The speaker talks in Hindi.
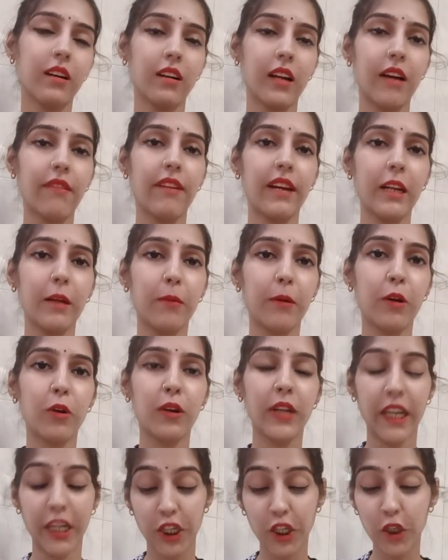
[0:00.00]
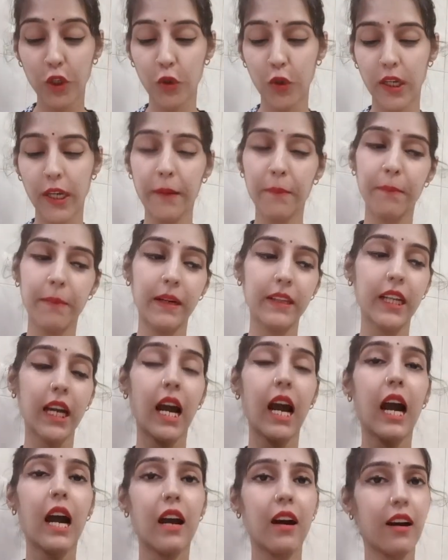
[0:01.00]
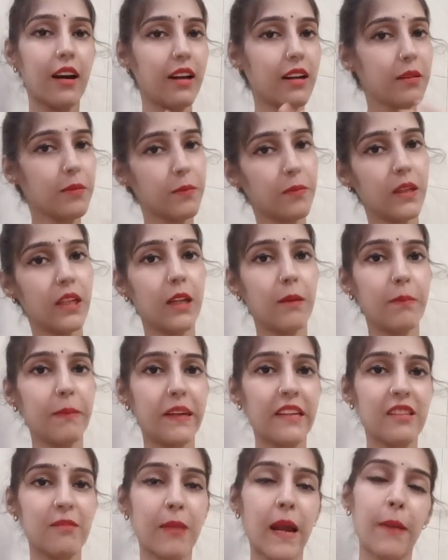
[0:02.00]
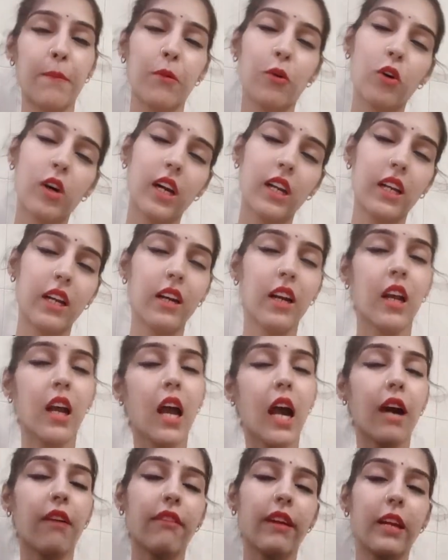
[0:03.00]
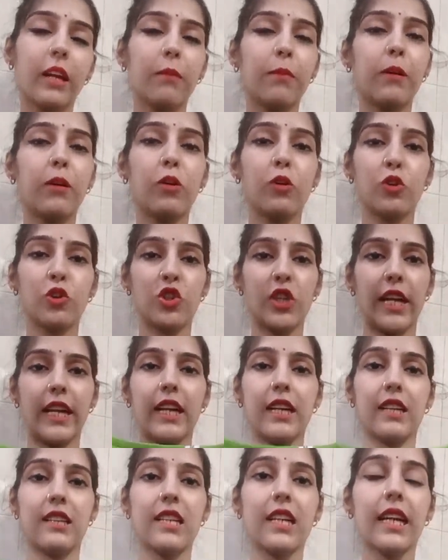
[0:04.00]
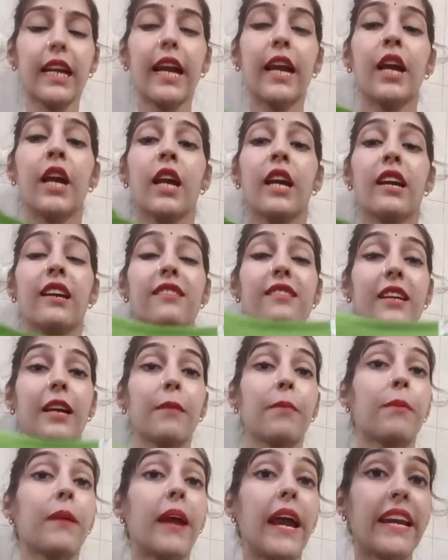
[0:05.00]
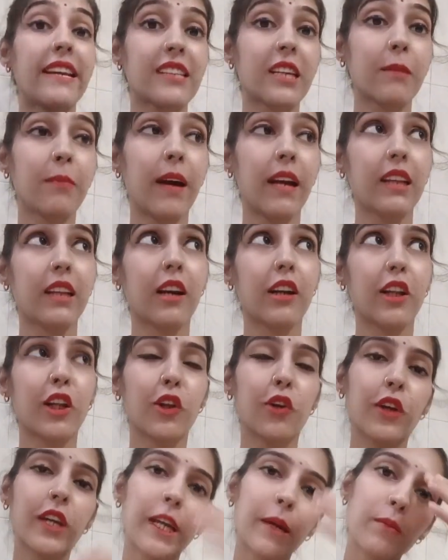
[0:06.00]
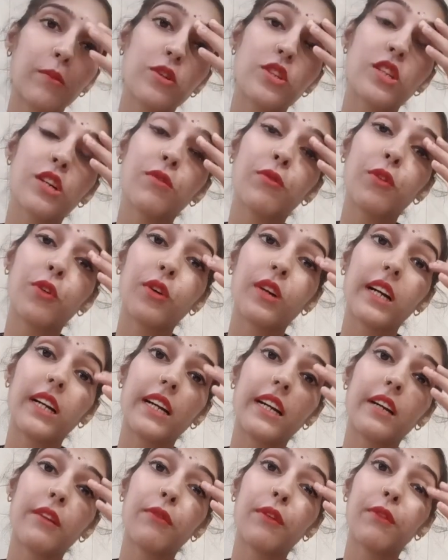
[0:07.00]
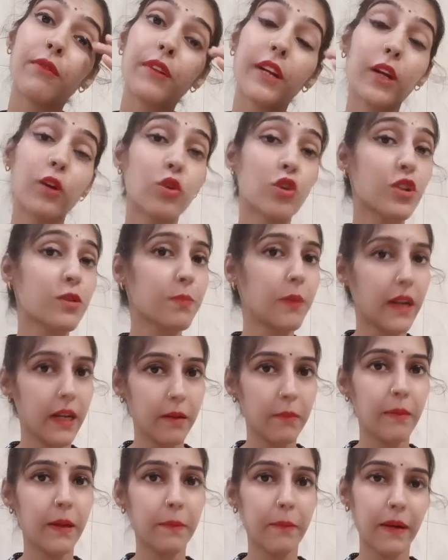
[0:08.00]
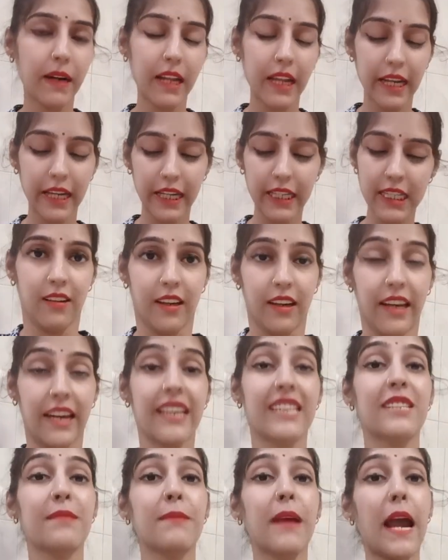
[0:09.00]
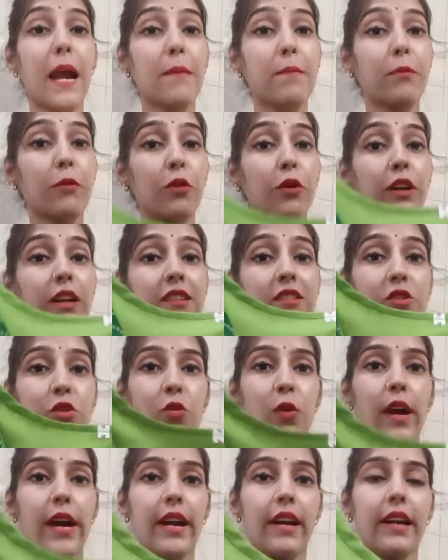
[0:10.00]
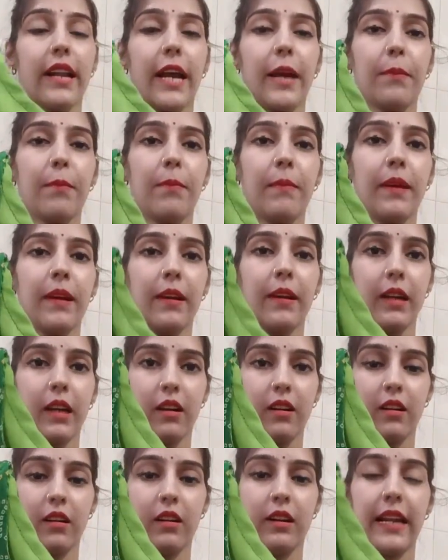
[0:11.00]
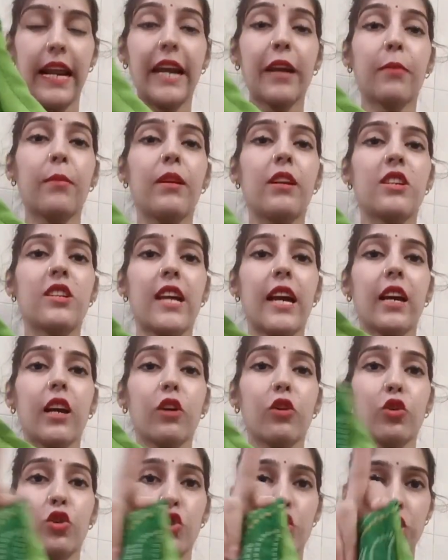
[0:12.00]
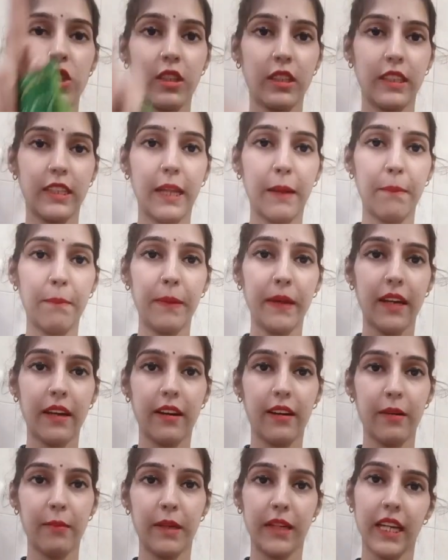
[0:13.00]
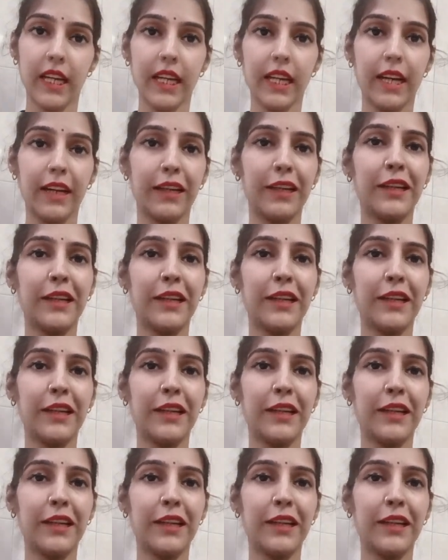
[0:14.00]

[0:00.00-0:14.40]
अवेलेबल नहीं होंगे बट हर मतलब पीस में आपको कलर अवेलेबल हो जाएंगे ठीक है इसके प्राइस की बात करते हैं तो ये मुझे 450 कुछ पड़, में पड़ा है ठीक है इसमें आपको स्क्वायर टाइप में नेट मिल जाएगा कुछ डब्बे का ठीक है